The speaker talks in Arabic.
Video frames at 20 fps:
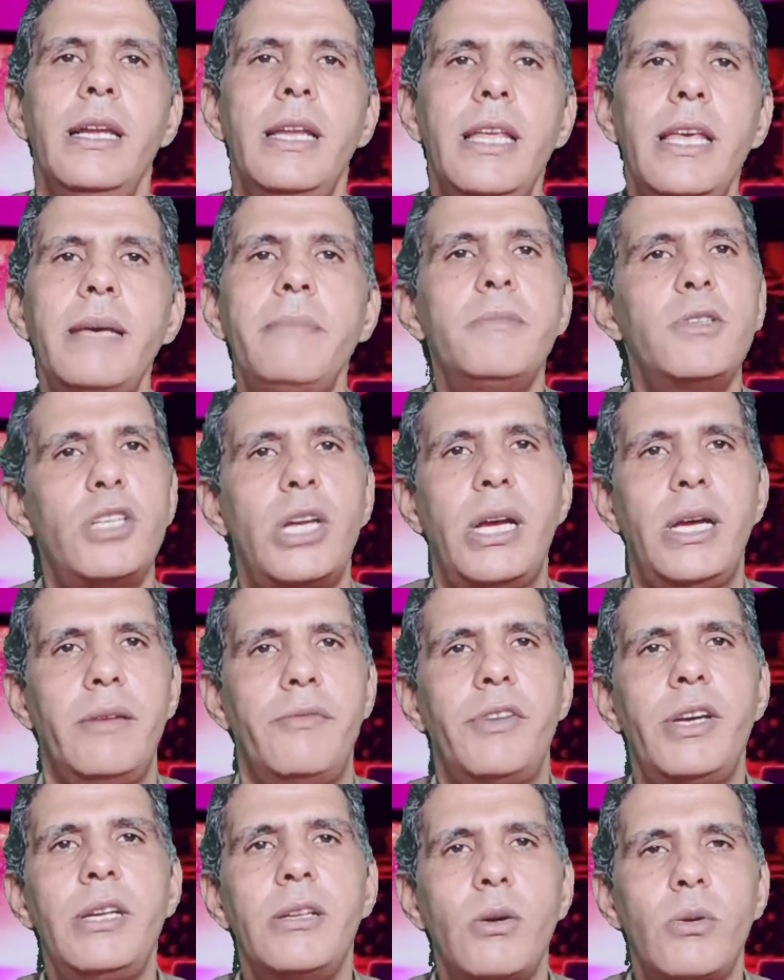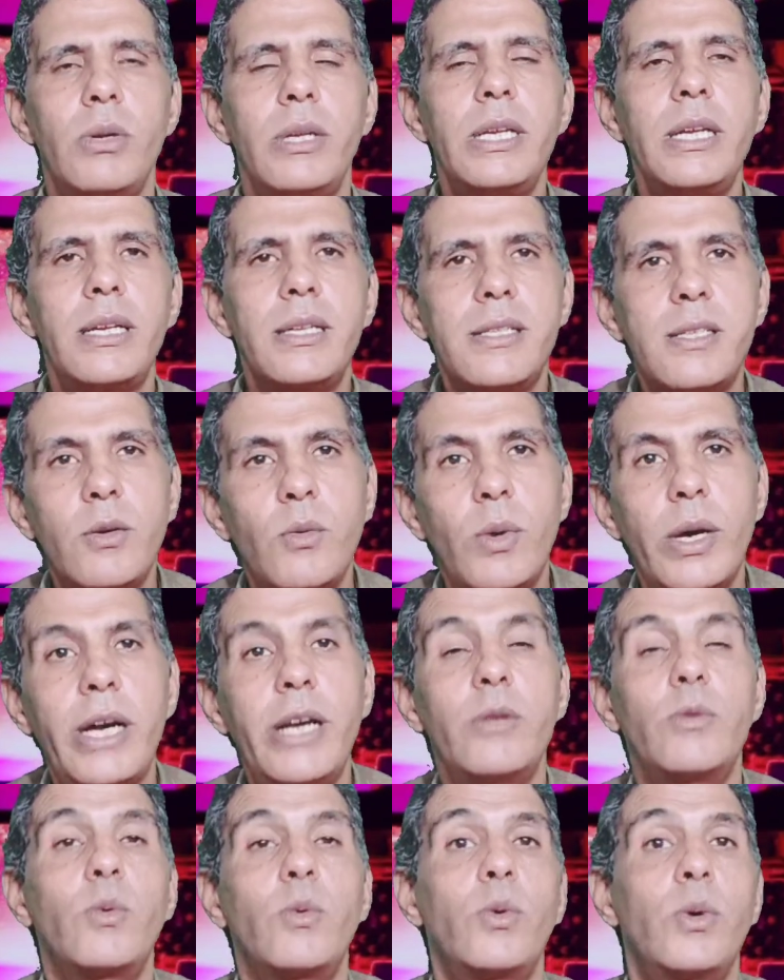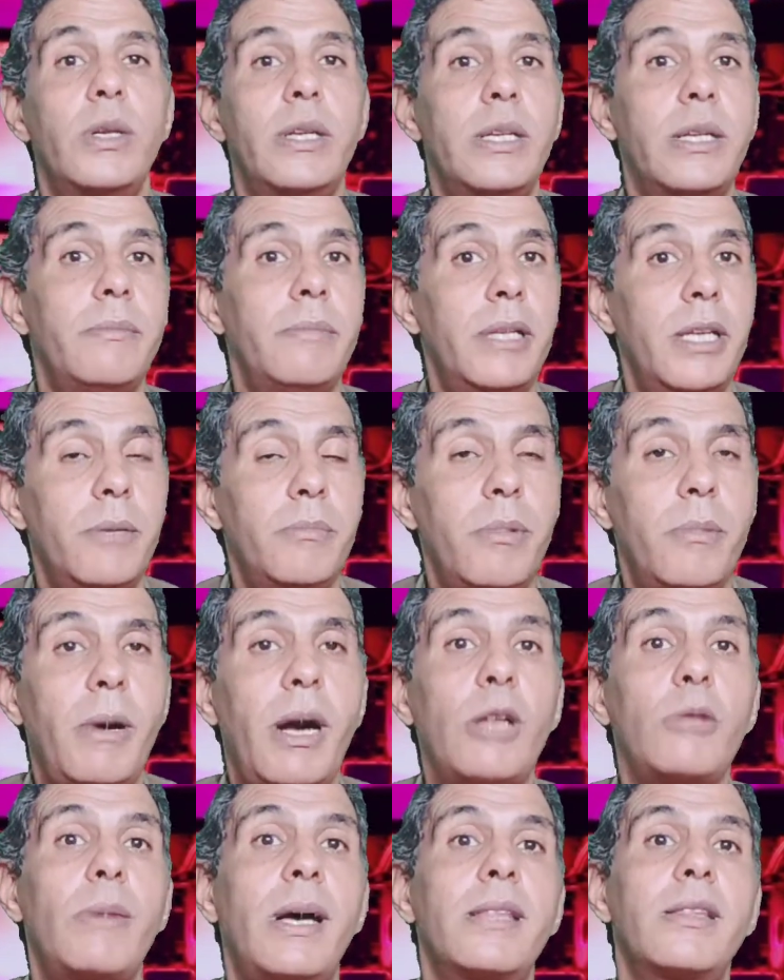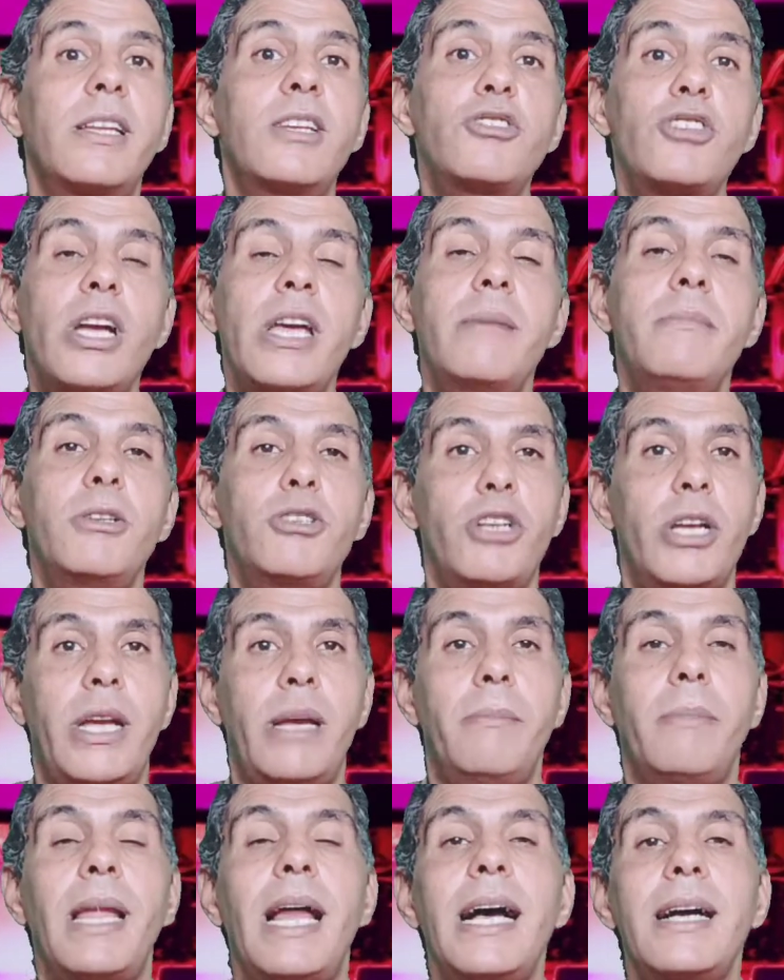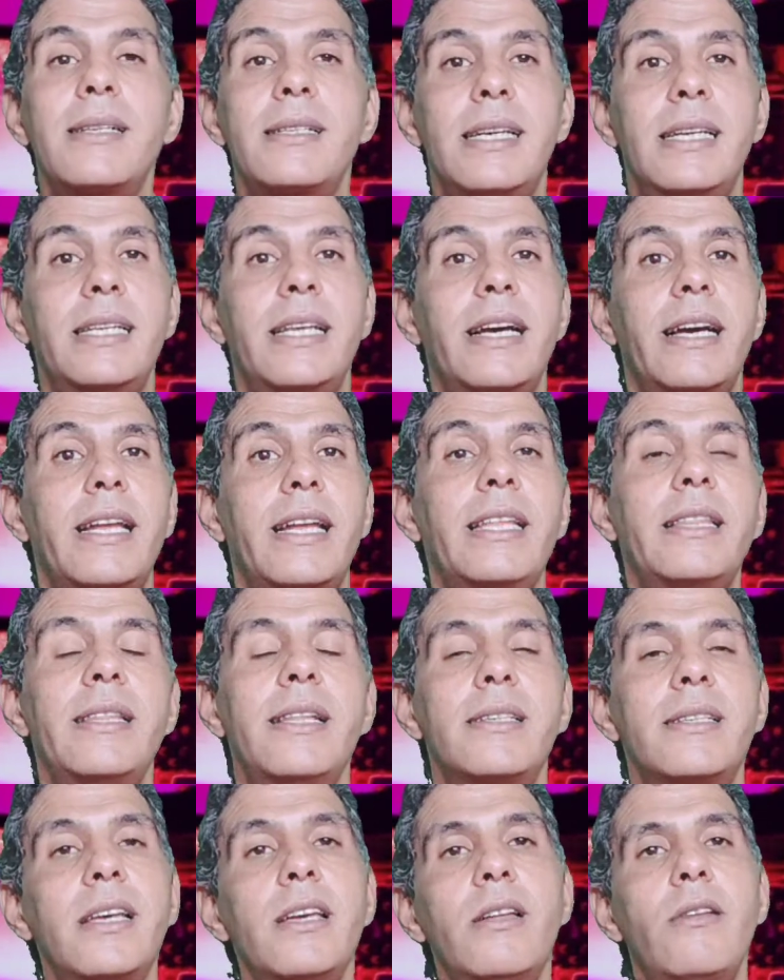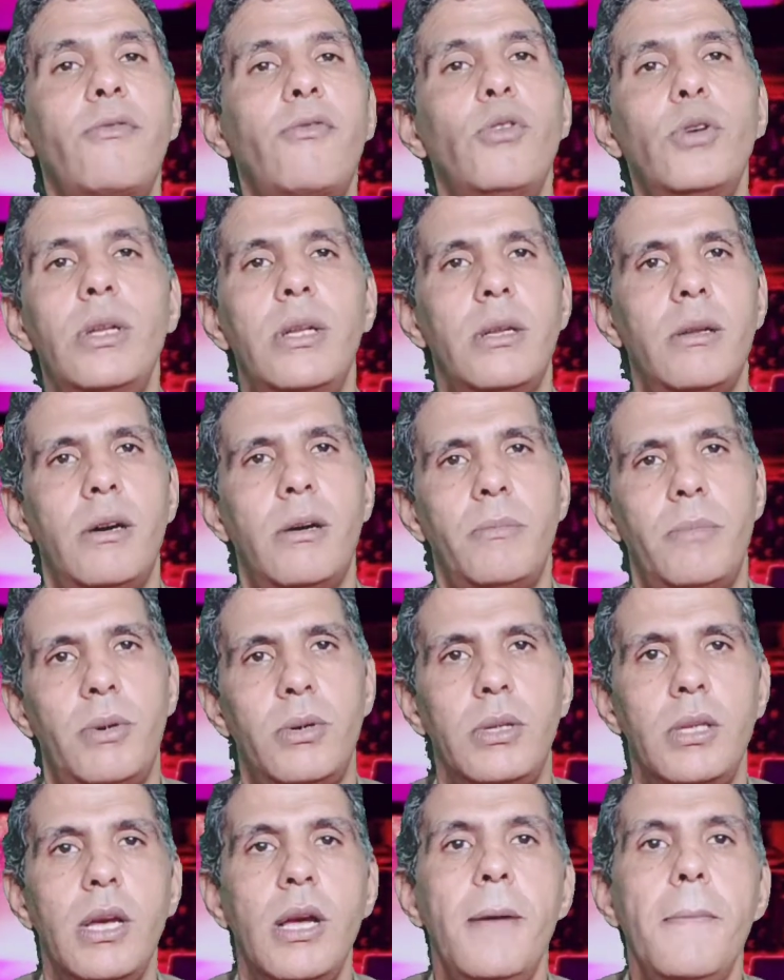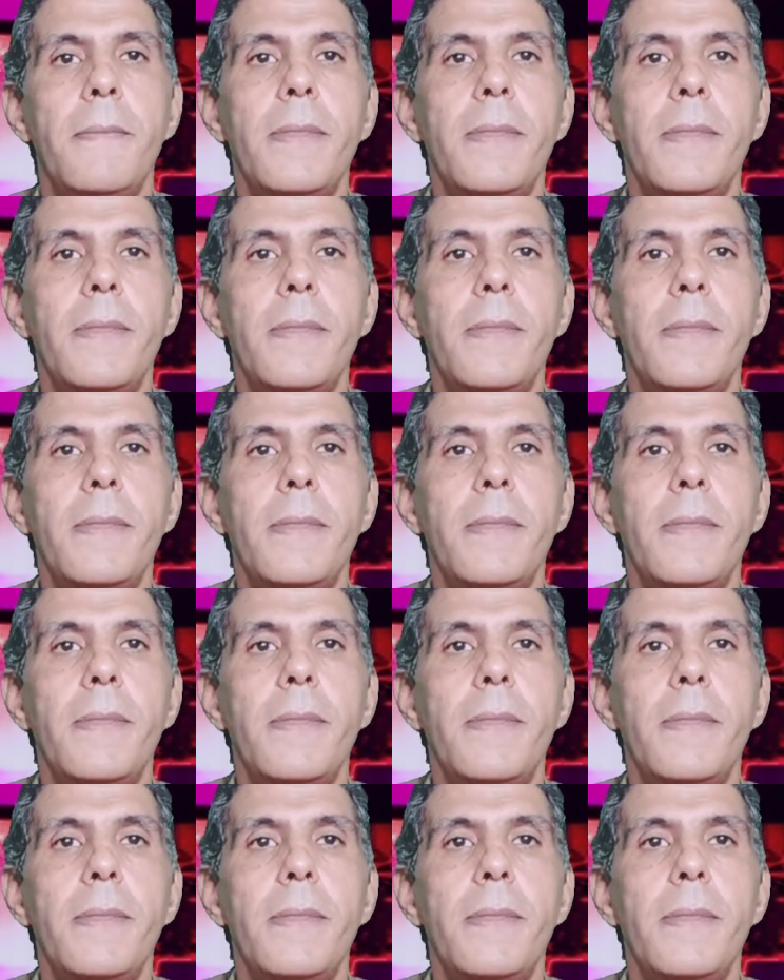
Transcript: ليه مش عارف احنا كلنا نسيج واحد وكلنا بنحب بعض ما عندناش اي مشاكل بالعكس احنا جيراننا زي الفل الاقباط